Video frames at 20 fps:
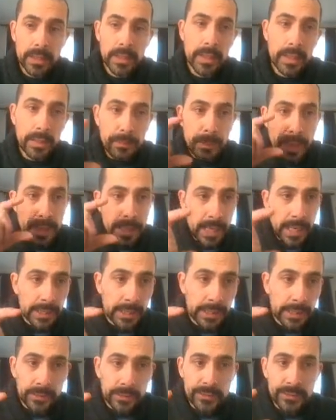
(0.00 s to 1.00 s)
Que es más
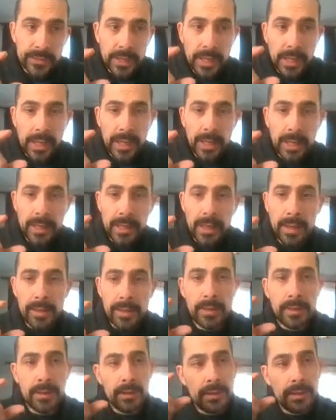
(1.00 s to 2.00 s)
grande. Entonces, la
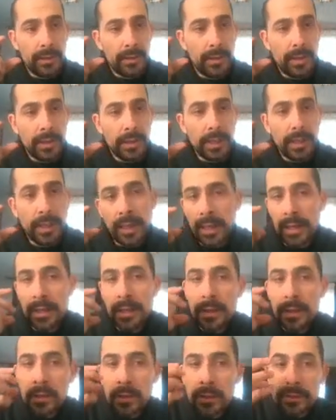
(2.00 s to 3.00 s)
eh, gringa
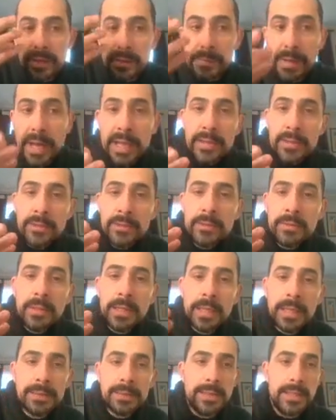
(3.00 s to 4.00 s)
le dio el tamaño
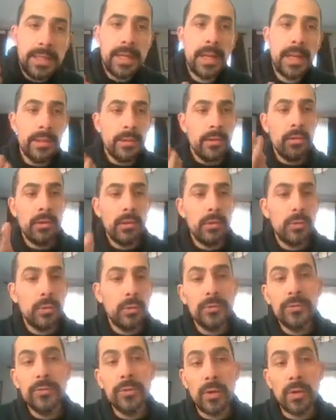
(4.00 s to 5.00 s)
y la chilena dio el
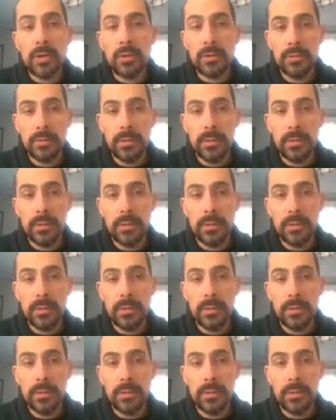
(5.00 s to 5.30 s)
dulzor.